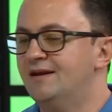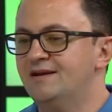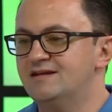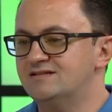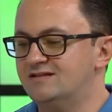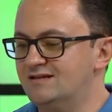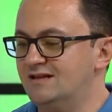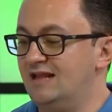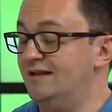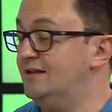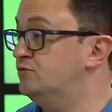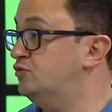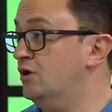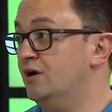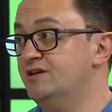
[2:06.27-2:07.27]
الناس ديت
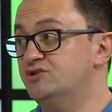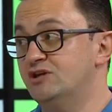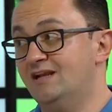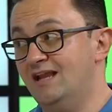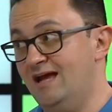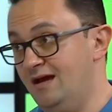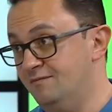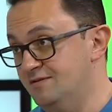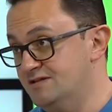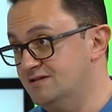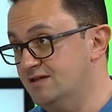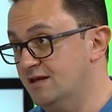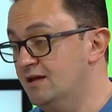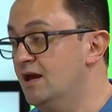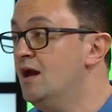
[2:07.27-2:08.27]
العادات والتقاليد شكلها عامل
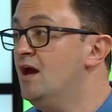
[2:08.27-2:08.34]
ازاي